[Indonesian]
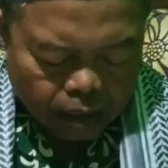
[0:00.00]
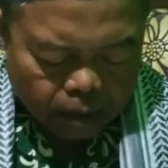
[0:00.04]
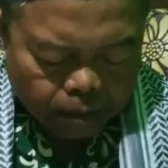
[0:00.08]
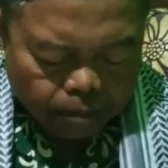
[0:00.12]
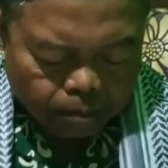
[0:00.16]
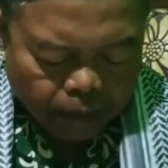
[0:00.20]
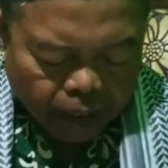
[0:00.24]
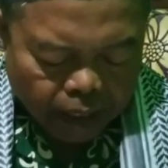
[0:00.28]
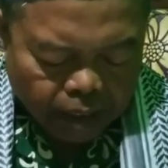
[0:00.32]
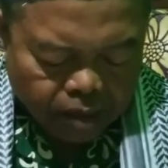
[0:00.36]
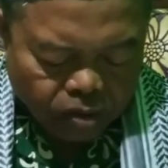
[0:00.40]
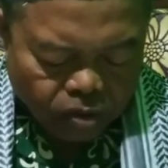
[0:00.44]

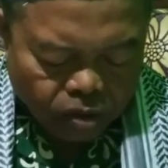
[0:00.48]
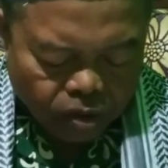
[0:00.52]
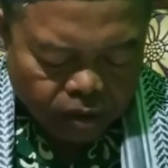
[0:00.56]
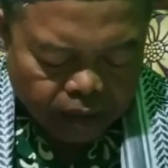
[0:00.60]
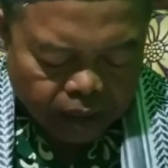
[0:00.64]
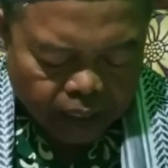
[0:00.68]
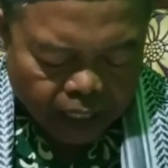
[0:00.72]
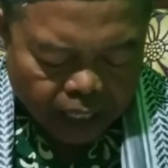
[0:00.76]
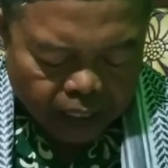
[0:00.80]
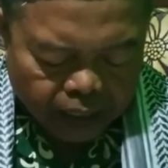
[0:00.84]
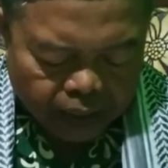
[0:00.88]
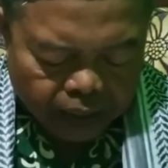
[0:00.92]

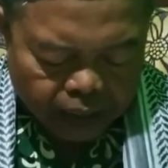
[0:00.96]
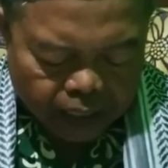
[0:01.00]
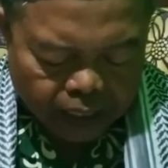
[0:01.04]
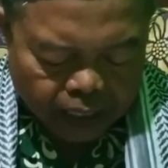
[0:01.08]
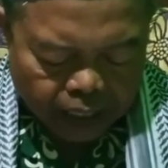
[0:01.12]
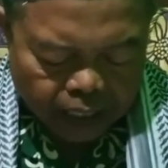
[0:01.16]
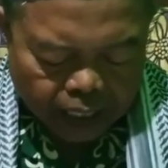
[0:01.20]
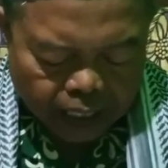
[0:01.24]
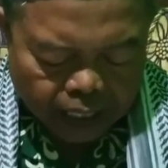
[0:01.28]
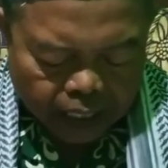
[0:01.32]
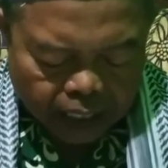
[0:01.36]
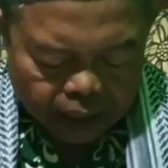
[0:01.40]
Maksudnya
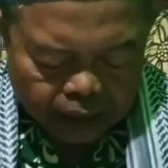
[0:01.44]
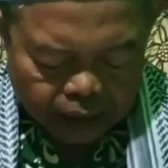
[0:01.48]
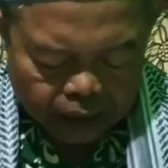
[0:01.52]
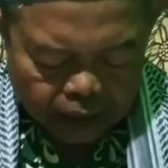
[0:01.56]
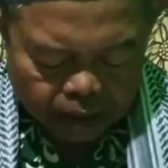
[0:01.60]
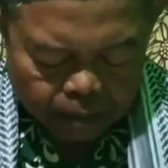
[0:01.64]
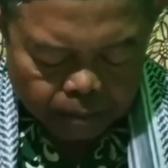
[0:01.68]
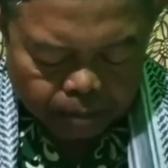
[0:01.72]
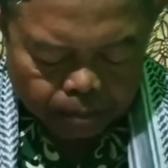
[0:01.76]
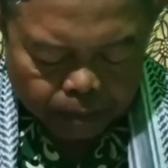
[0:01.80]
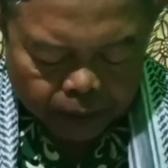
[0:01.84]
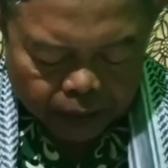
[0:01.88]
ialah
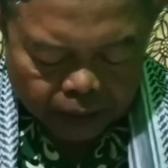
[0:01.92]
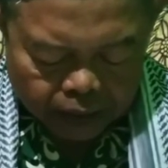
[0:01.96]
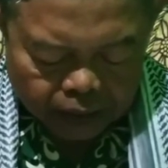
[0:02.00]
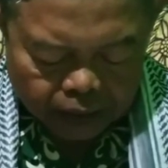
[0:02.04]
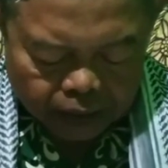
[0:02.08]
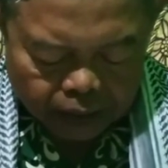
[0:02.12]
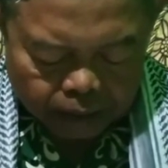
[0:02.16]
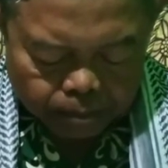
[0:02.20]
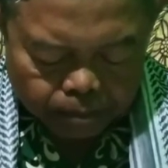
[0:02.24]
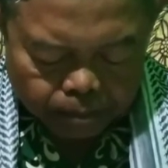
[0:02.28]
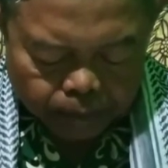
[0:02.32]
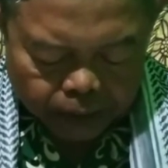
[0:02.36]

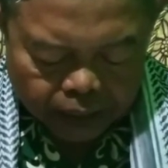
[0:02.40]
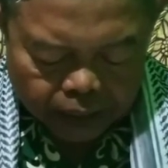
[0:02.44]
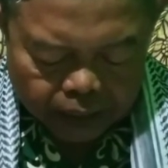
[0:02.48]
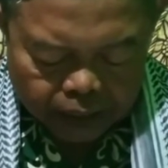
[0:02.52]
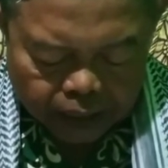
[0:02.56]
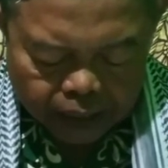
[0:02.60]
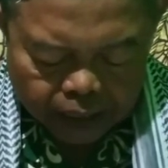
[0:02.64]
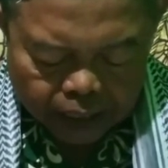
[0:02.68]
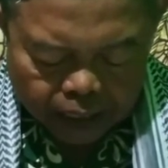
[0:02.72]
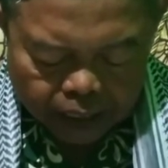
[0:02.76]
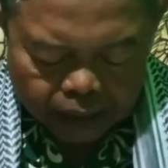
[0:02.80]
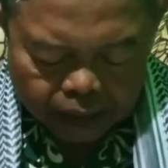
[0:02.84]

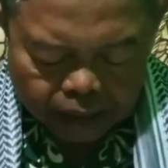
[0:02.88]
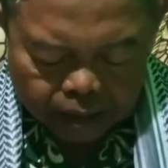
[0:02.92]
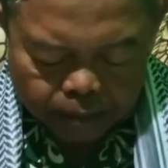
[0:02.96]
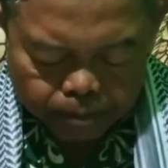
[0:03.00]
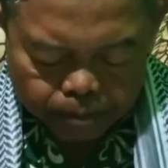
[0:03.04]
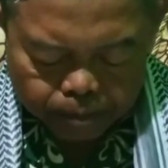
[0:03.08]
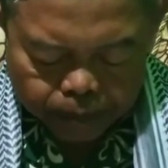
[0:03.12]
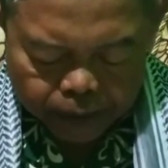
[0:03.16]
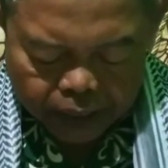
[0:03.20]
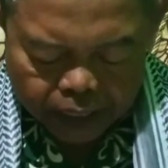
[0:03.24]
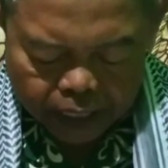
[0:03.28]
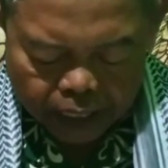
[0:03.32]
tempat-tempat dan
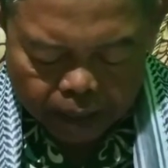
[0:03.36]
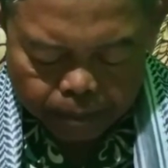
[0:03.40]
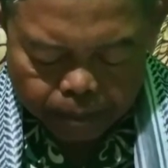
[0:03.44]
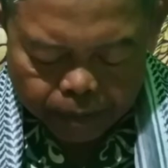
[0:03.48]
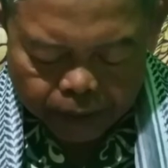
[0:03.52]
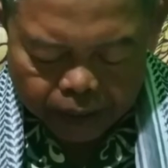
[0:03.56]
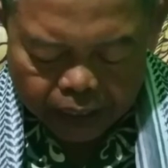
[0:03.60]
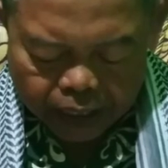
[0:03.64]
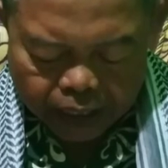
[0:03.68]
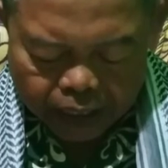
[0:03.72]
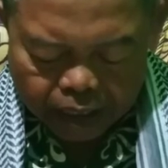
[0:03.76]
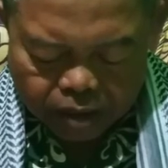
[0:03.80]

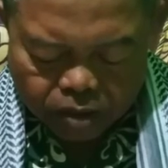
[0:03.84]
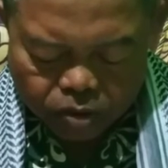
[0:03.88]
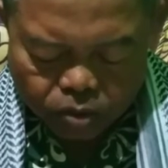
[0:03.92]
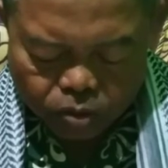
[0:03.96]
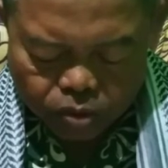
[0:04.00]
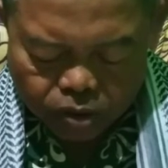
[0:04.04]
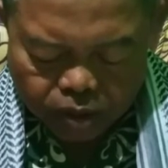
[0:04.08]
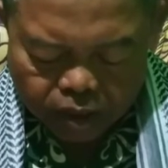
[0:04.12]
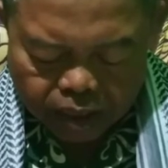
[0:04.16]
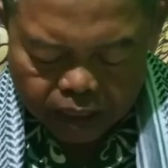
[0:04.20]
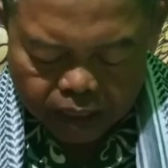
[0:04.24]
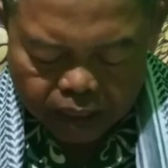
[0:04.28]
benda-benda
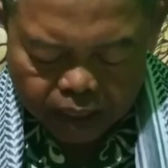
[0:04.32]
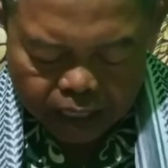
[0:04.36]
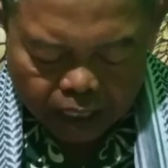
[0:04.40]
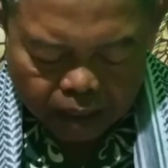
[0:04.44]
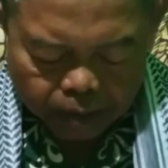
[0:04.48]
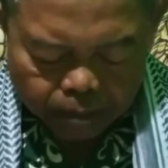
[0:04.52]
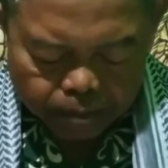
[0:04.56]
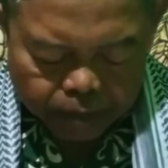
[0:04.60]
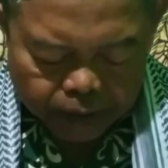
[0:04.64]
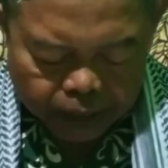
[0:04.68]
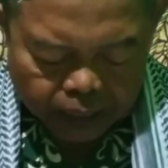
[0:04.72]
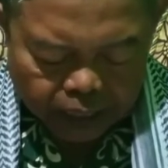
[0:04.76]
suci
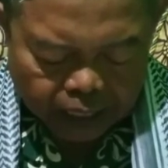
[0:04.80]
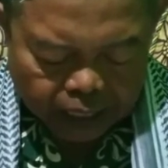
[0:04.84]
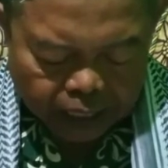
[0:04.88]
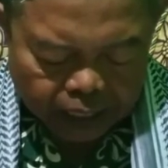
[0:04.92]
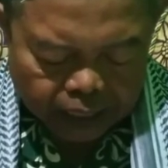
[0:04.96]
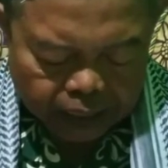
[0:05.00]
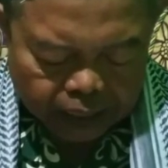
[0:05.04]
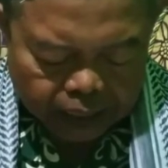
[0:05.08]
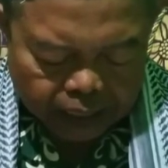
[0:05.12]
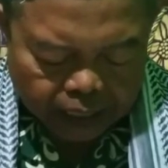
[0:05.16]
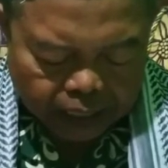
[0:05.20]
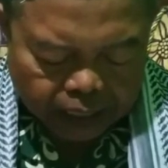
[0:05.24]
yang
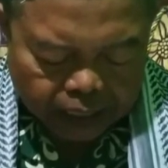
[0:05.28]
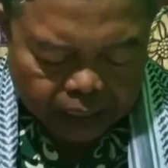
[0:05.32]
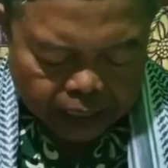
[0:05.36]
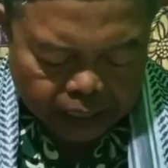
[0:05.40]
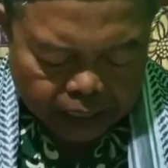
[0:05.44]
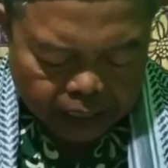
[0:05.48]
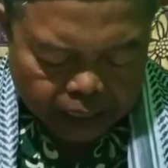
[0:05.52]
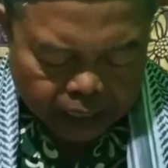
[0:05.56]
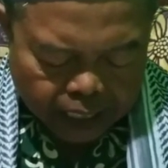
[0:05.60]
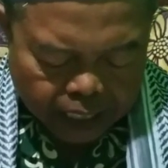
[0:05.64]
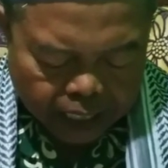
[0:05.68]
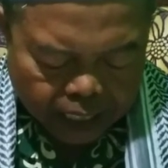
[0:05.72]
berkaitan
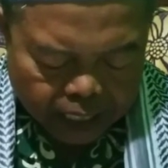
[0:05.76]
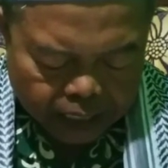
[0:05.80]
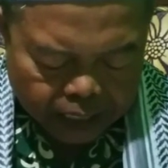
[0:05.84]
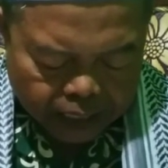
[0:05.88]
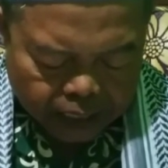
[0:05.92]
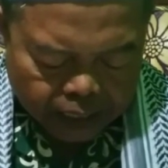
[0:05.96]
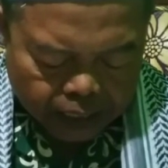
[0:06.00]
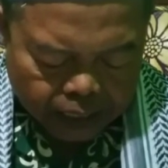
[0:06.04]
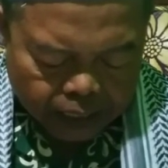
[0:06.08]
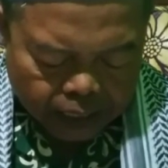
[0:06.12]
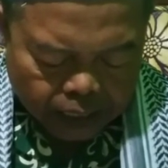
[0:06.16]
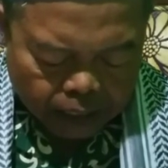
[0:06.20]

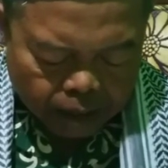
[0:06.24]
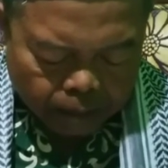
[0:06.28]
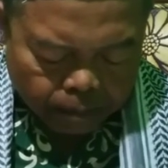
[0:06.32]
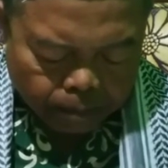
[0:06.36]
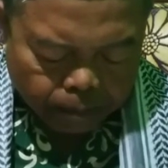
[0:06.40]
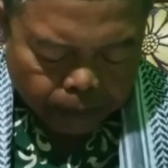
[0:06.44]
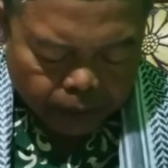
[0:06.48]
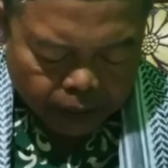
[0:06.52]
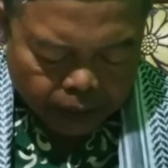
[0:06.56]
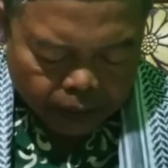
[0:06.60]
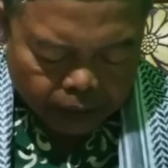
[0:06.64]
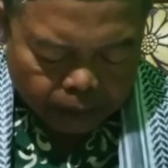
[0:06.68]
dengan
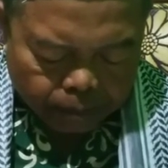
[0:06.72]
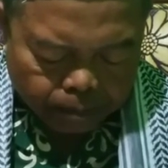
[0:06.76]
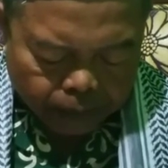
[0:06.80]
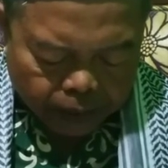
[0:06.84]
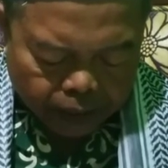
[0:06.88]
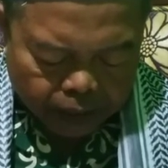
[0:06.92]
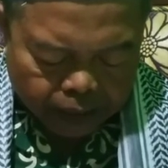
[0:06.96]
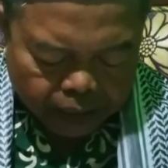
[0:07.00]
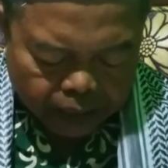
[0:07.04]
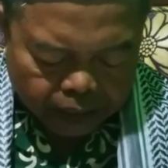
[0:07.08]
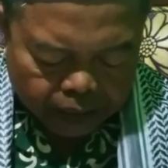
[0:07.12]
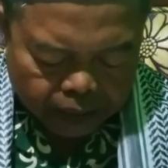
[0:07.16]

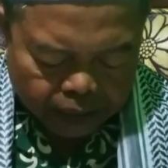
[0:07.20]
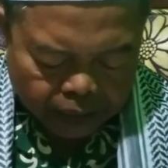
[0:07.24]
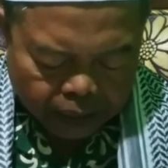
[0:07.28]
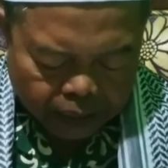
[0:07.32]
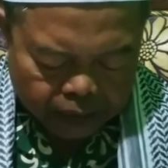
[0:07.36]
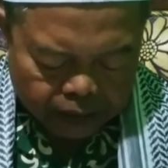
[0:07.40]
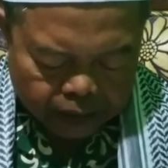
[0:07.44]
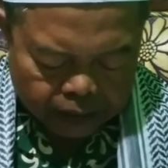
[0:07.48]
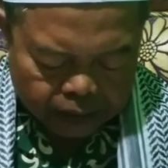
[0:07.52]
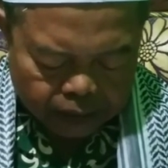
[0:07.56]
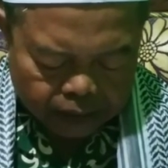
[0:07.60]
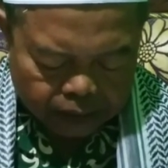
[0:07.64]

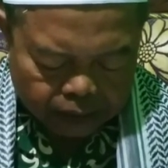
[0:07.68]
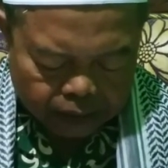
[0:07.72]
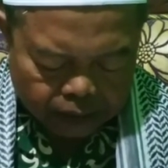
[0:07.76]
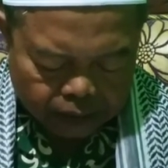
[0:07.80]
peribadatan